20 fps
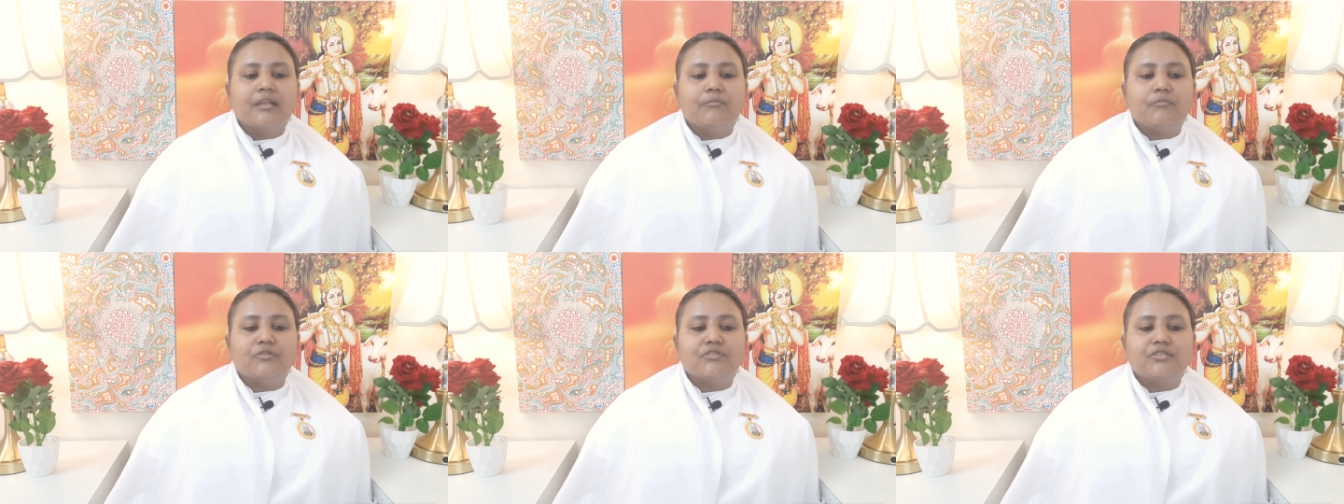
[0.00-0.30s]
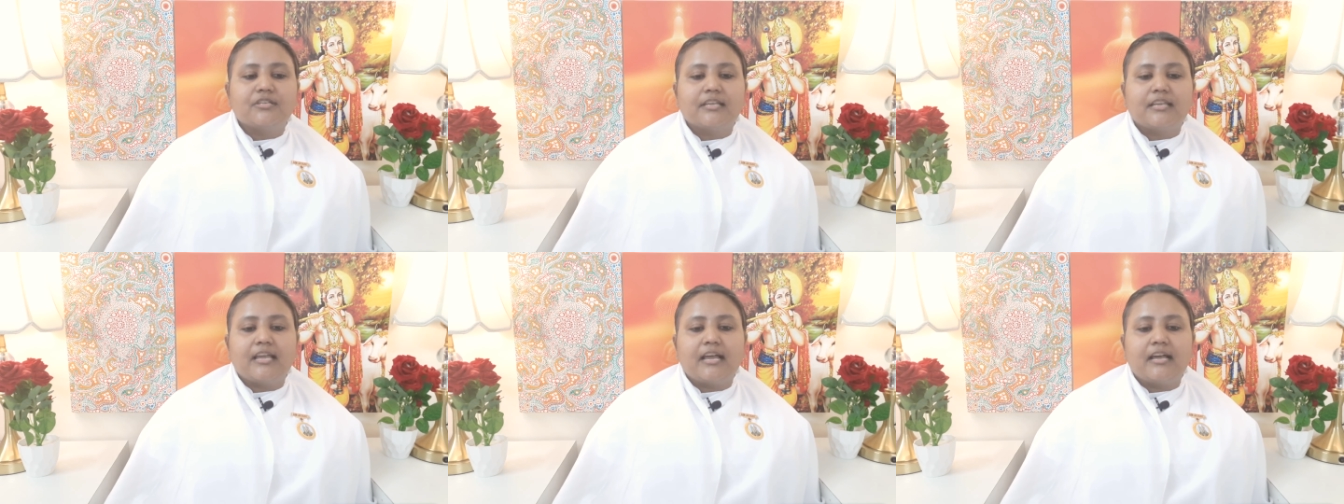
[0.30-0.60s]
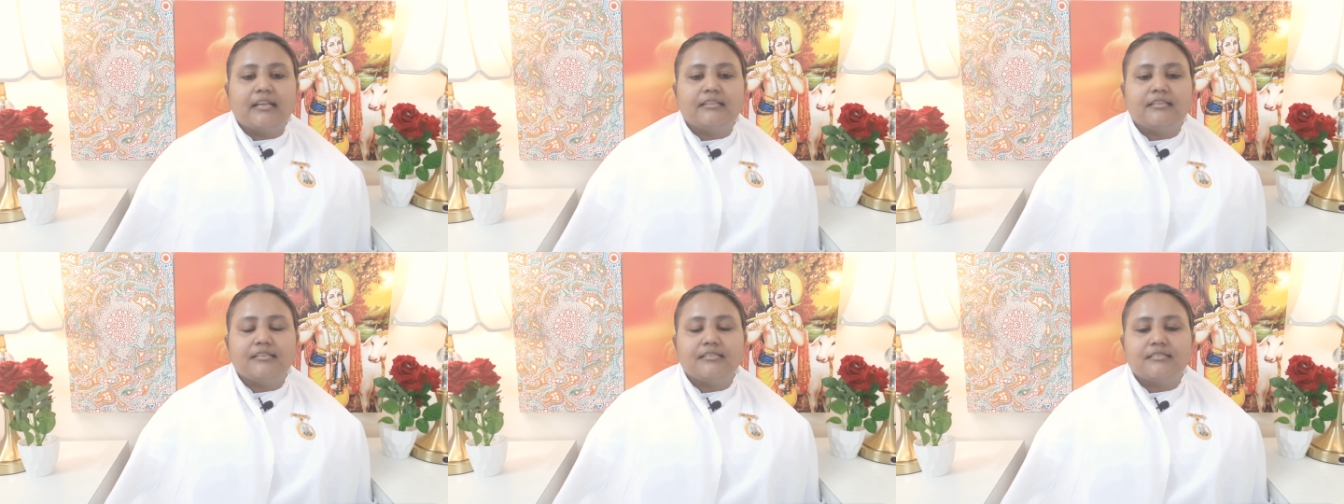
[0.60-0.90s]
मुझे
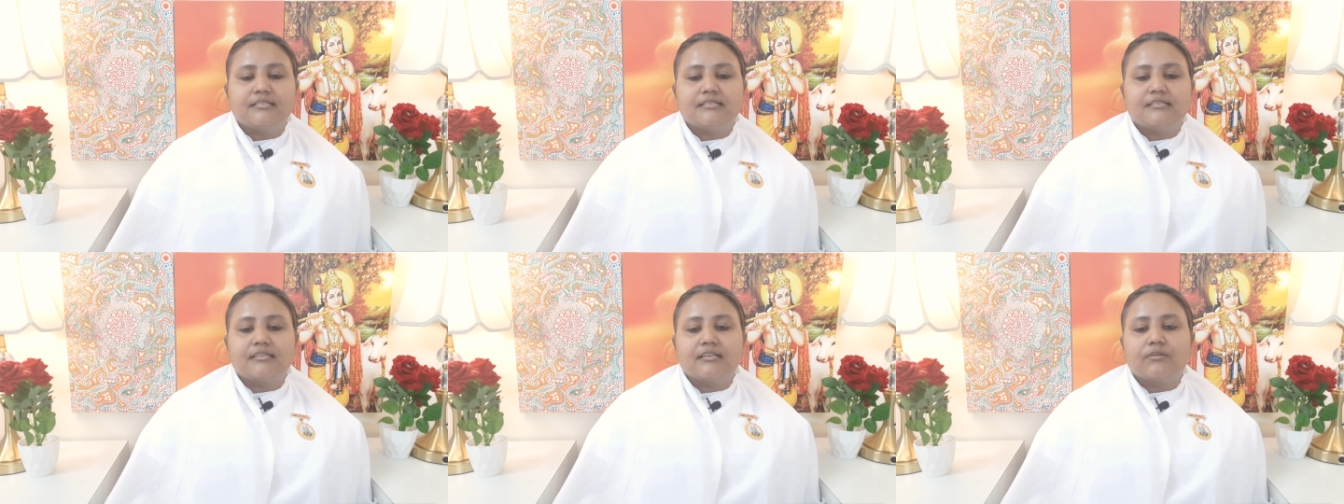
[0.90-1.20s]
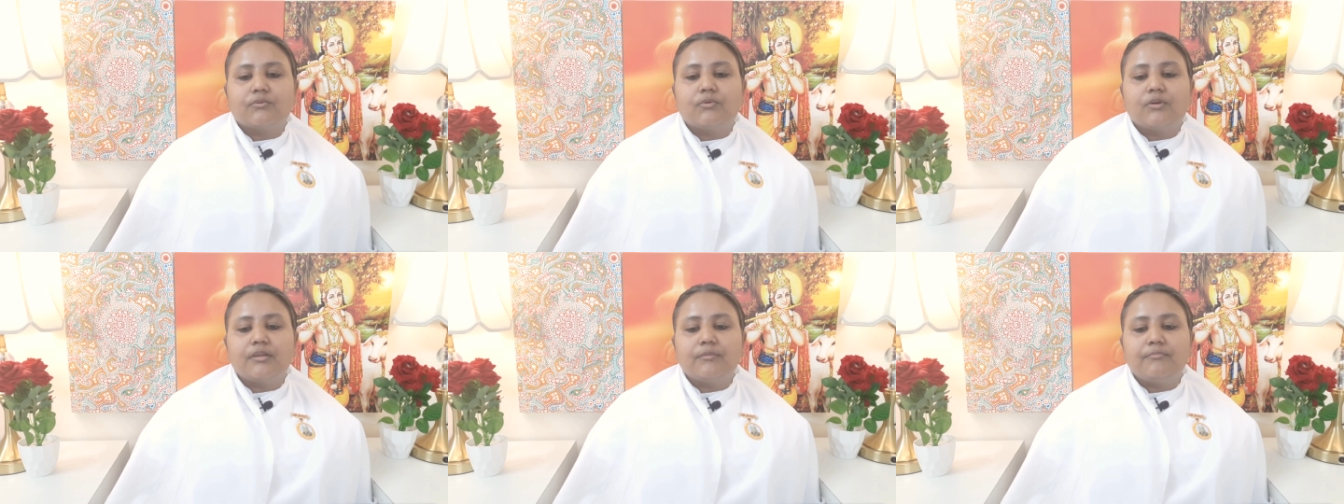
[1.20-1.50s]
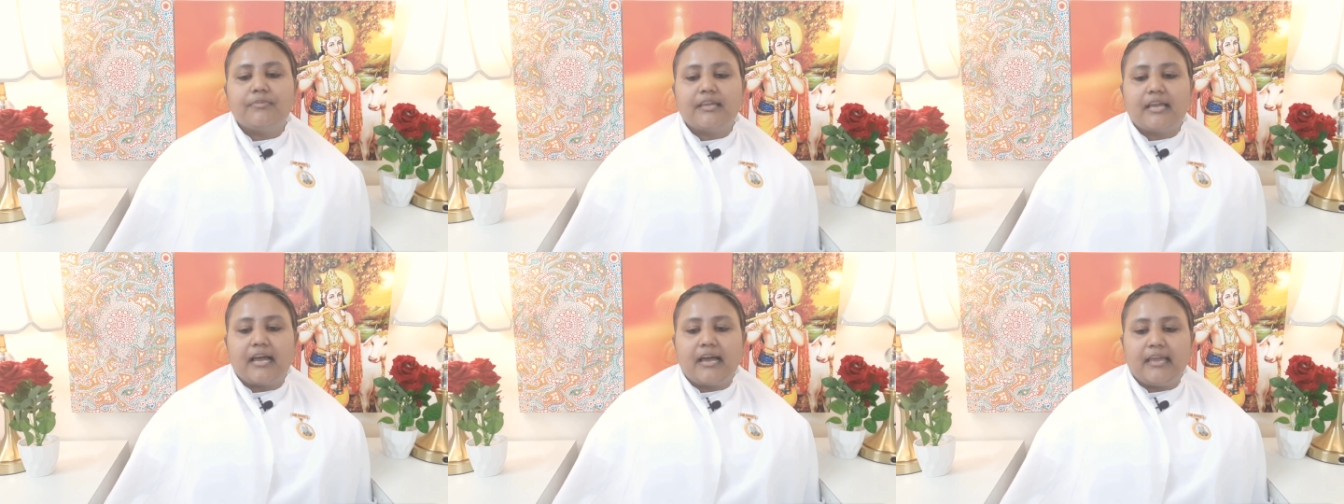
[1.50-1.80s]
याद है जैसे कोई
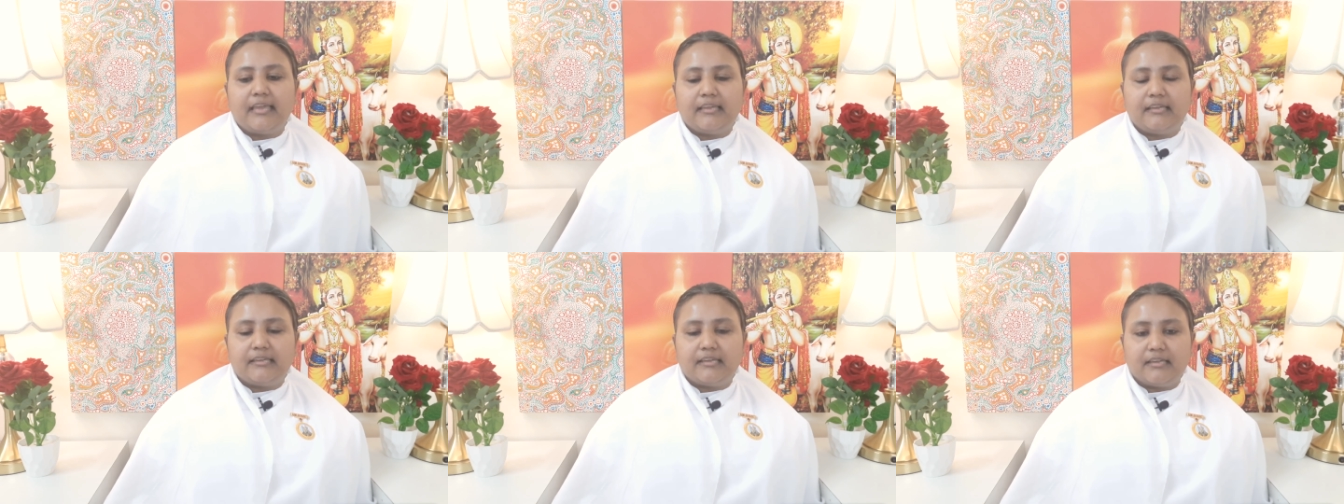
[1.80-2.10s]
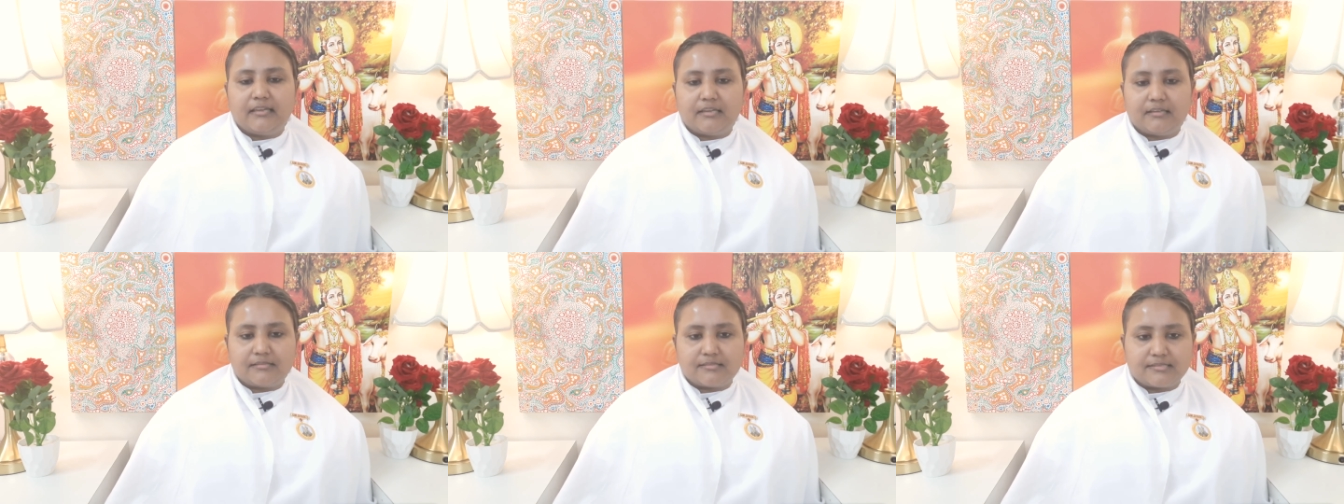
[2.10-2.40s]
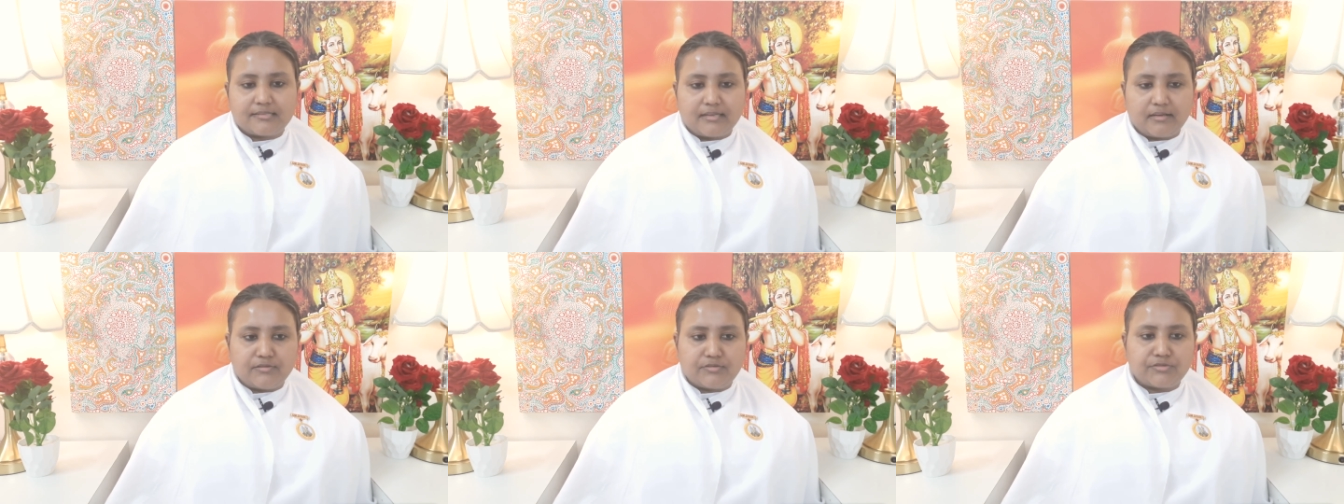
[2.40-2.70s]
भी आएंगे
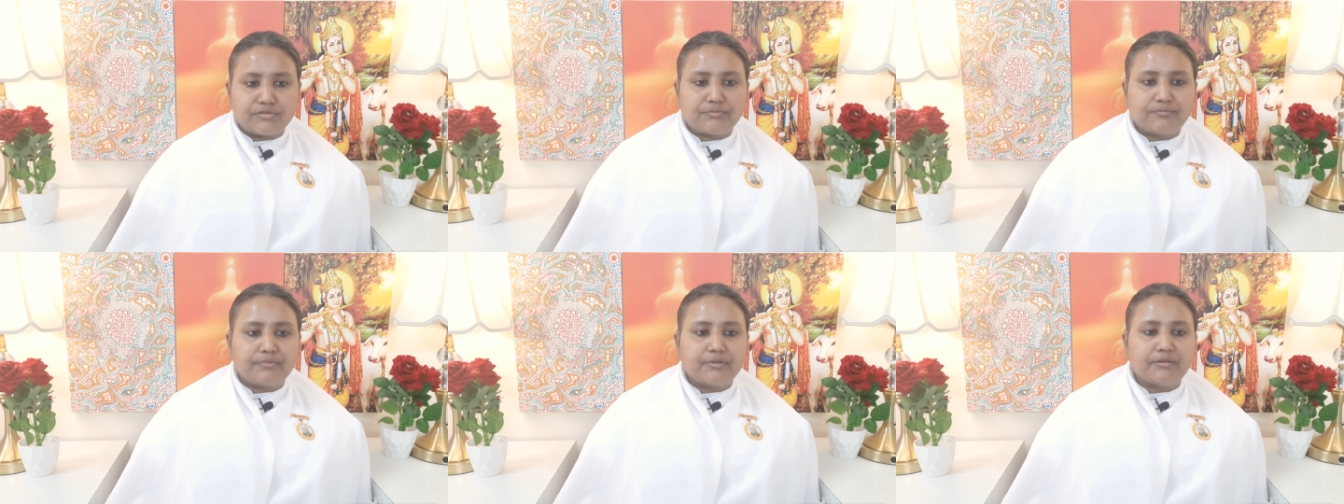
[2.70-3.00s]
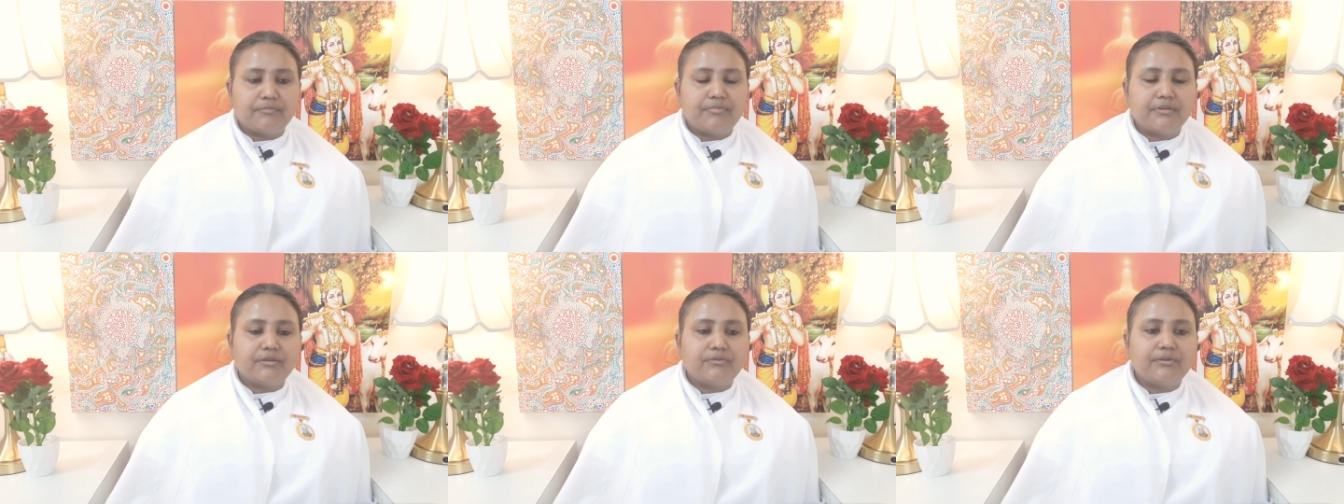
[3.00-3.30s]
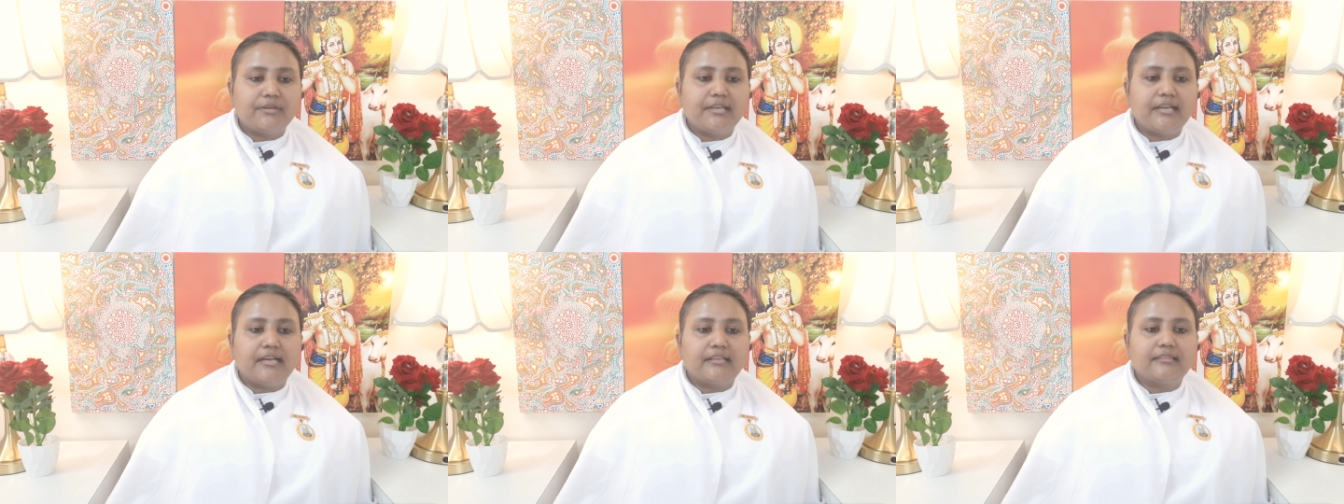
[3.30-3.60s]
सेंटर पर भी
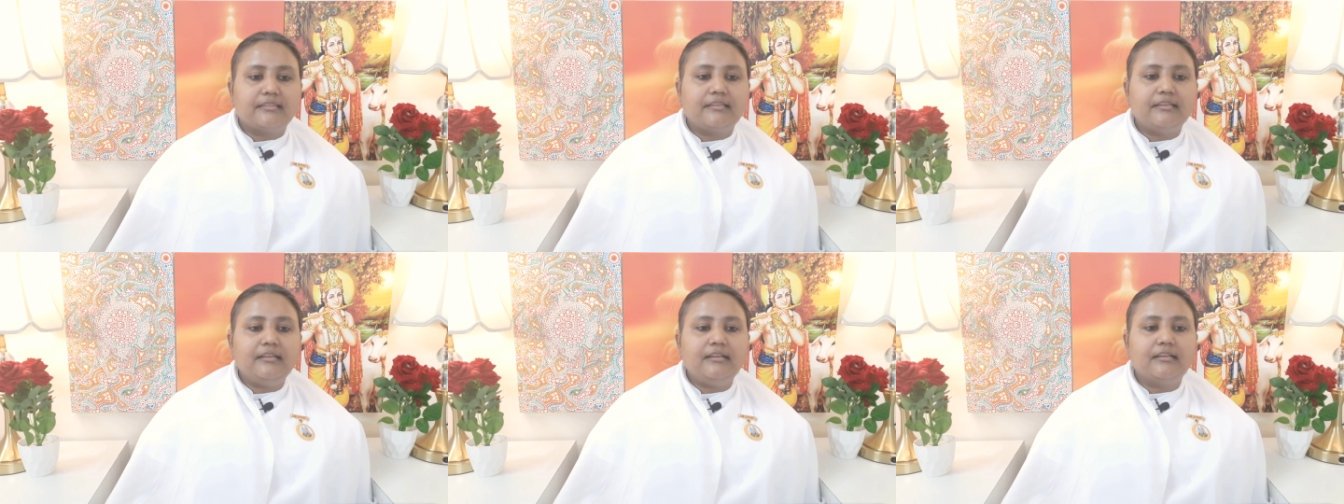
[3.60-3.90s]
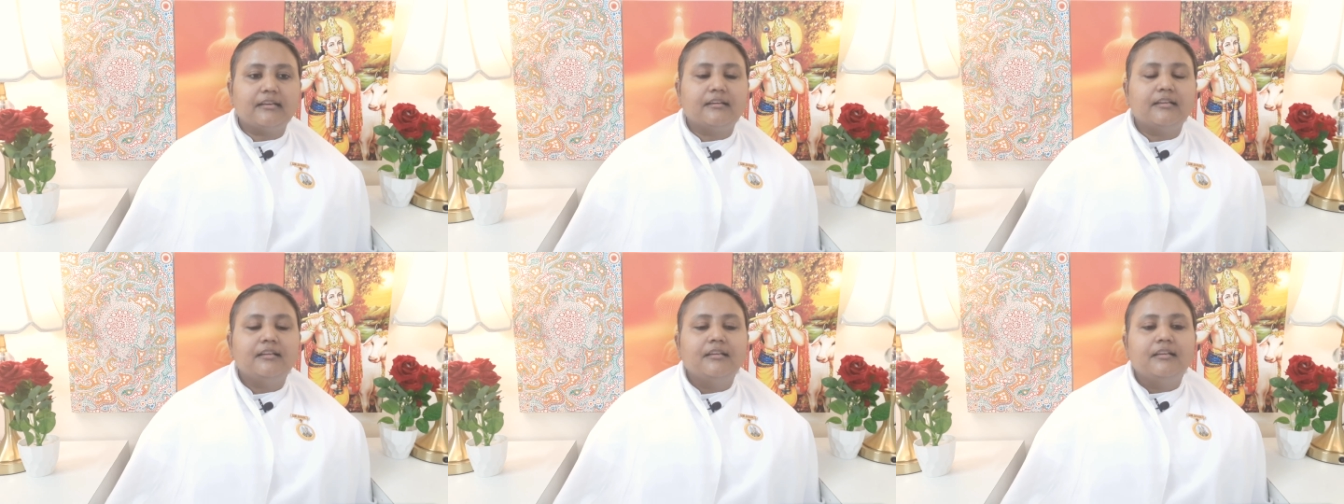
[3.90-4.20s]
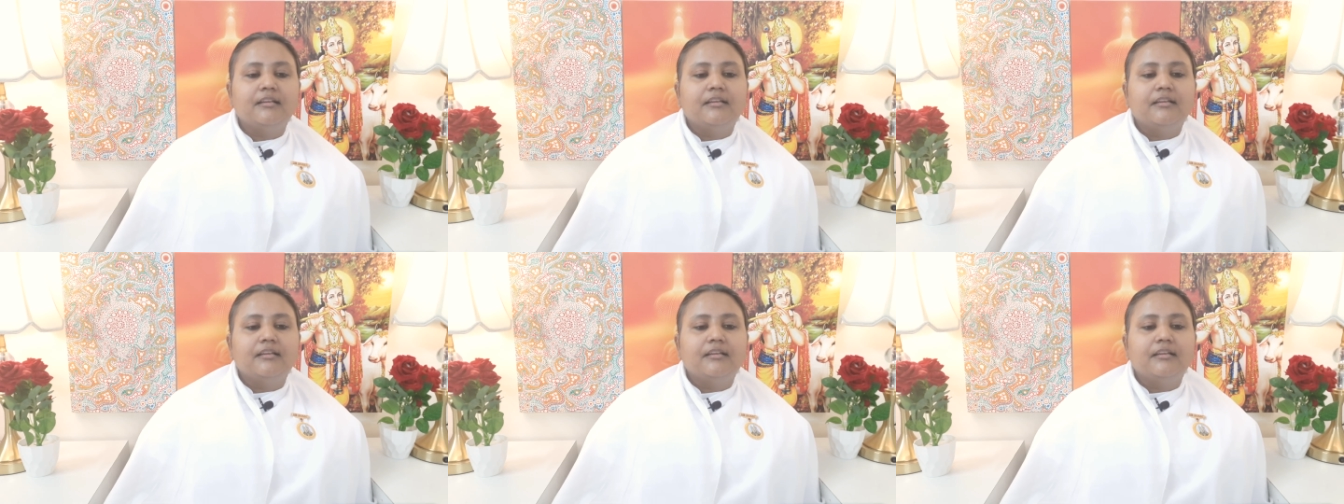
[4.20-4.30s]
कोई आते हैं ना